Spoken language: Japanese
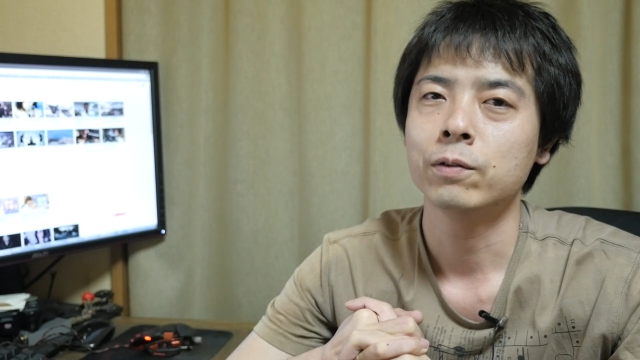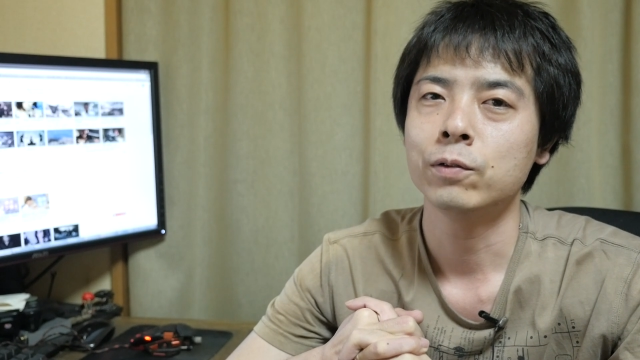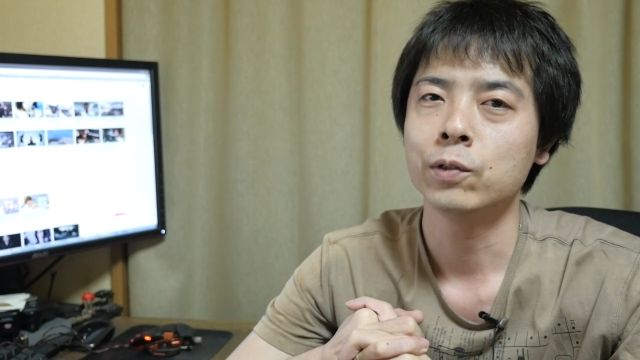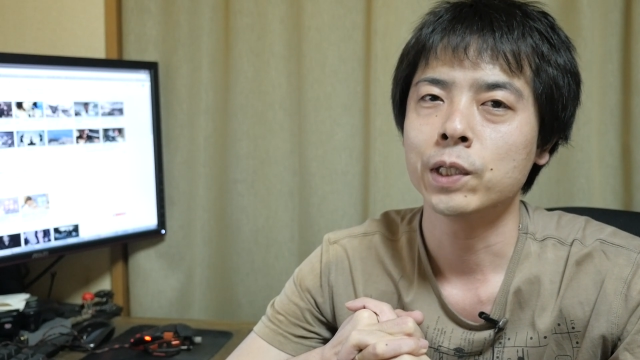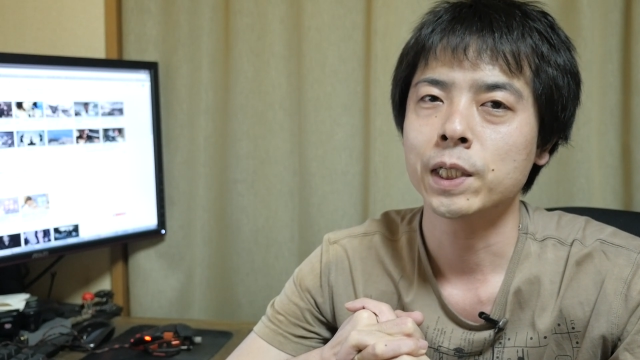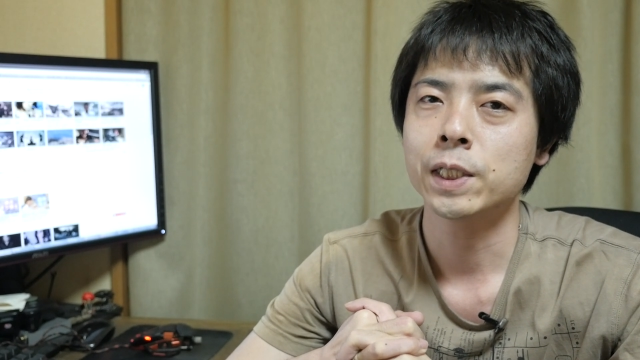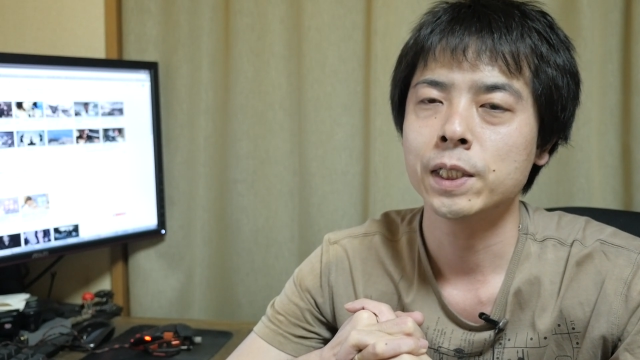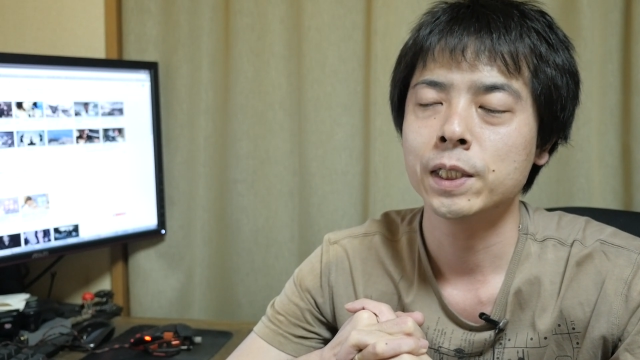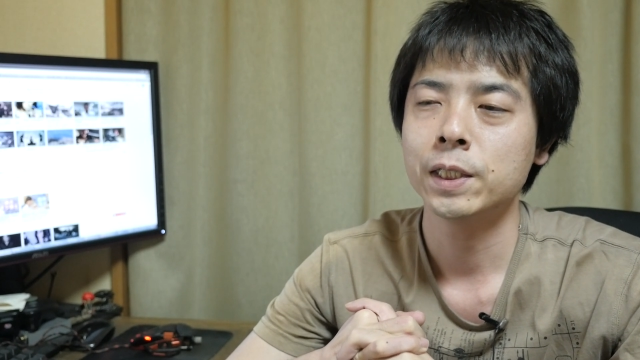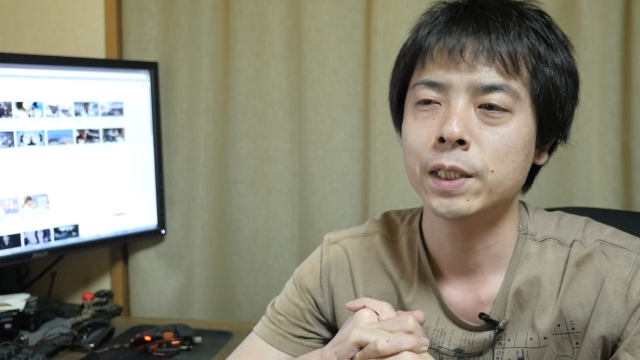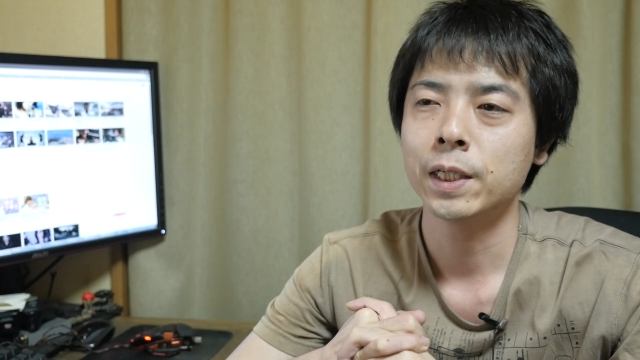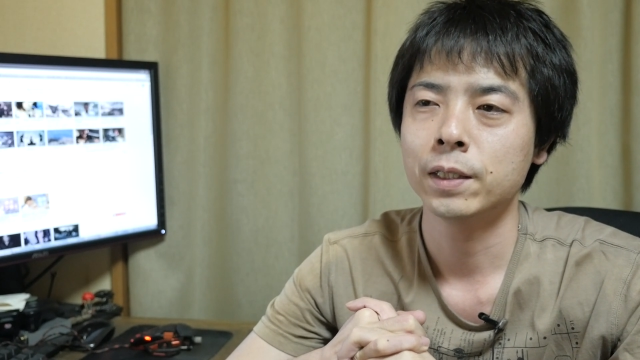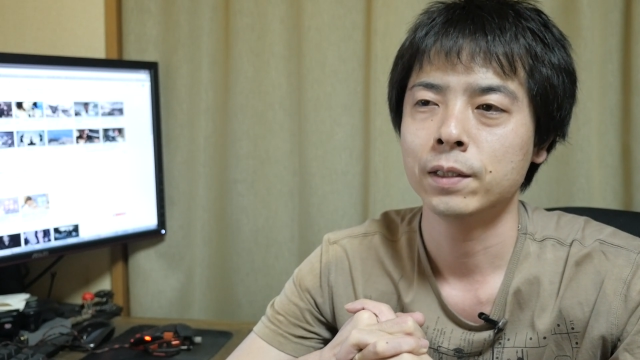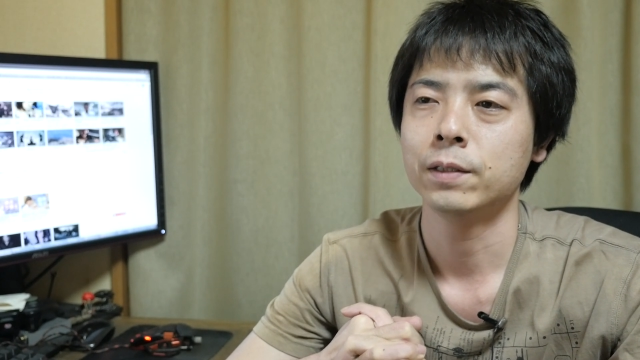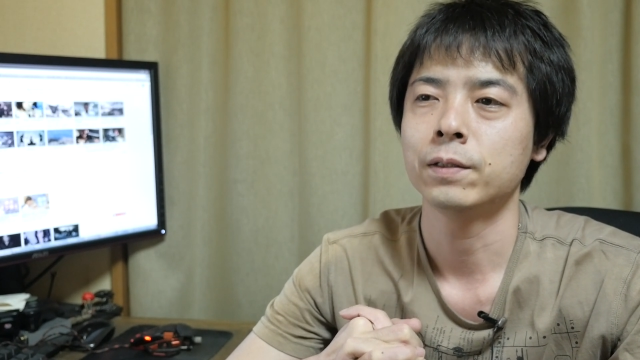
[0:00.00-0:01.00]
ついたち
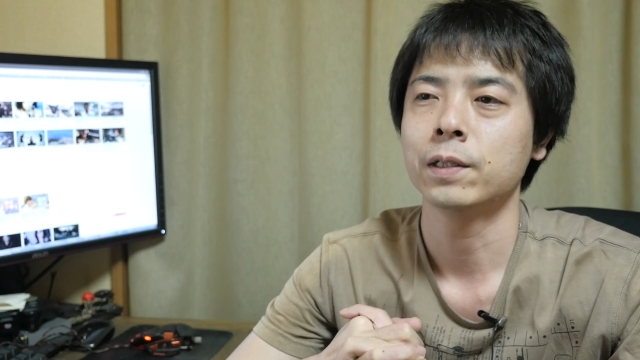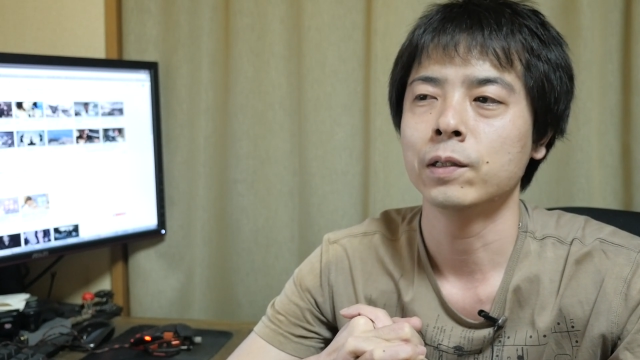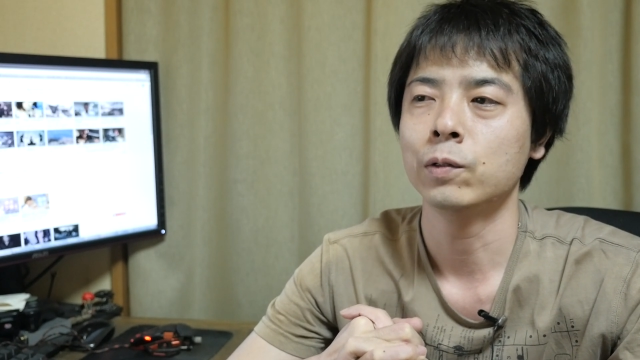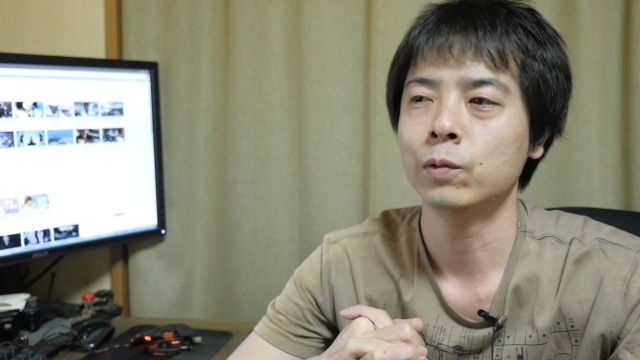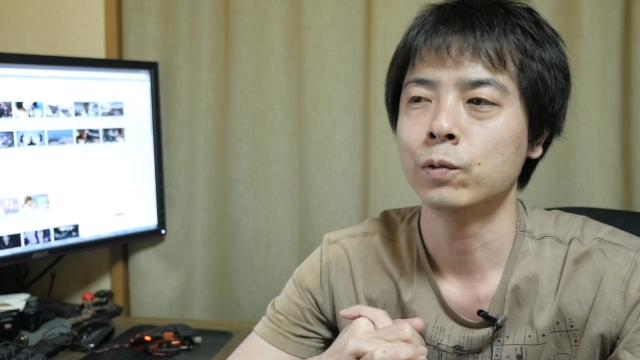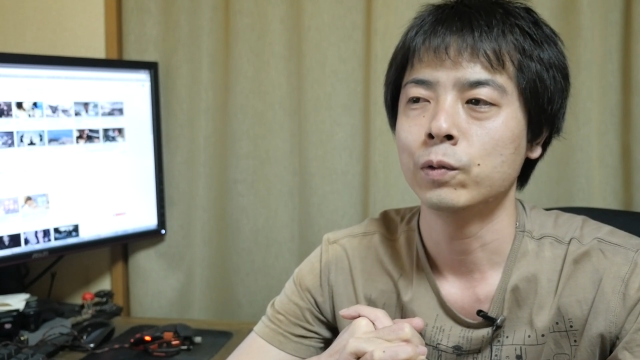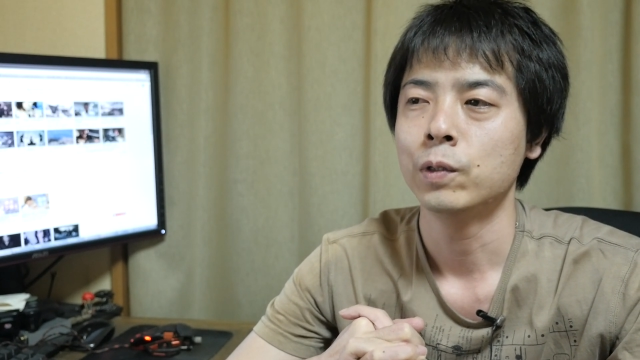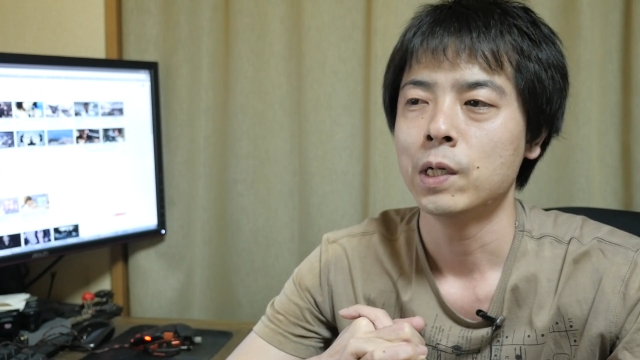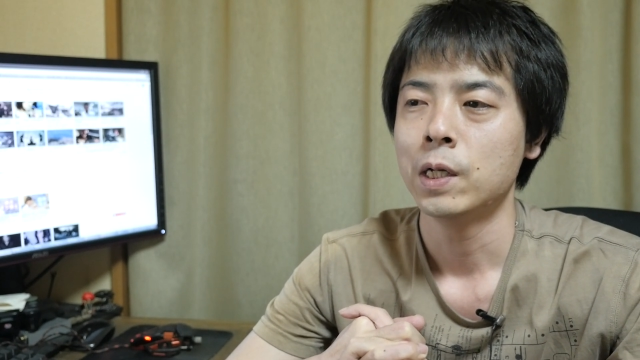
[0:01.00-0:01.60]
なんですけど、